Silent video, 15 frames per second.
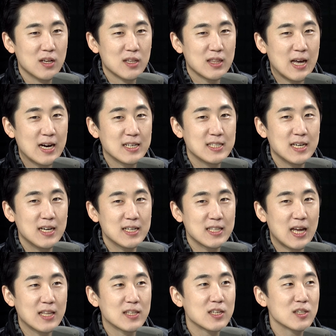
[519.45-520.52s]
당장
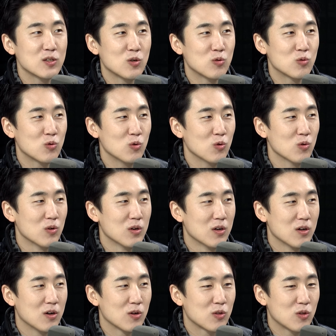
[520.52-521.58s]
단기적으로
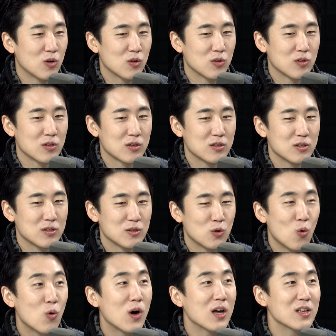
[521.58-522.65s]
어떤 그
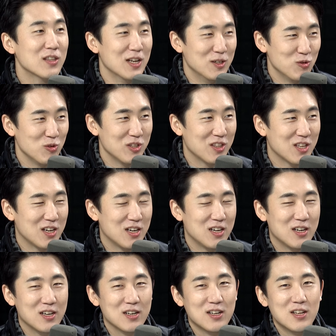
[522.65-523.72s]
효과는 낼수 음. 있다. 음.
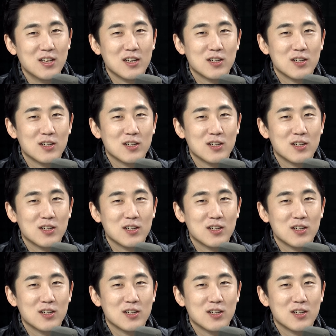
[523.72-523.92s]
아, 네.